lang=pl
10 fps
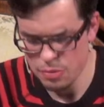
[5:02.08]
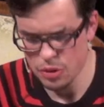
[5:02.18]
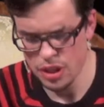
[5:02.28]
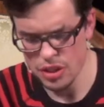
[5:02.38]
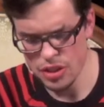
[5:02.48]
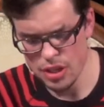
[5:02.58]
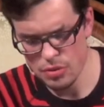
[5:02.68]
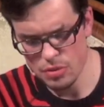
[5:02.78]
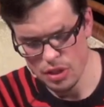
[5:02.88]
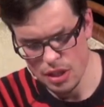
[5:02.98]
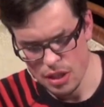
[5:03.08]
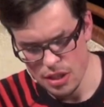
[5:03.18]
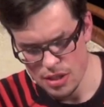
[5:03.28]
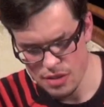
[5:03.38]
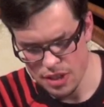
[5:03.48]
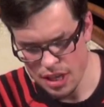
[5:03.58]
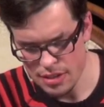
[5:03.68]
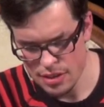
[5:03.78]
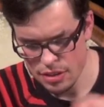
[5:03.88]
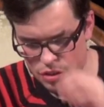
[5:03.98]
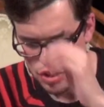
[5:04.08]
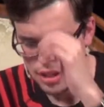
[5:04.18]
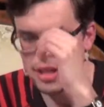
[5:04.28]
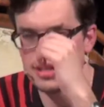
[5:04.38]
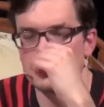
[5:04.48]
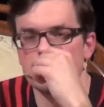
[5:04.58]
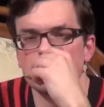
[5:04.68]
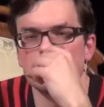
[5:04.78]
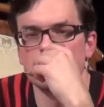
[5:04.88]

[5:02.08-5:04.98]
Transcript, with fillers: podkreślał e, Swinarski to, że ta,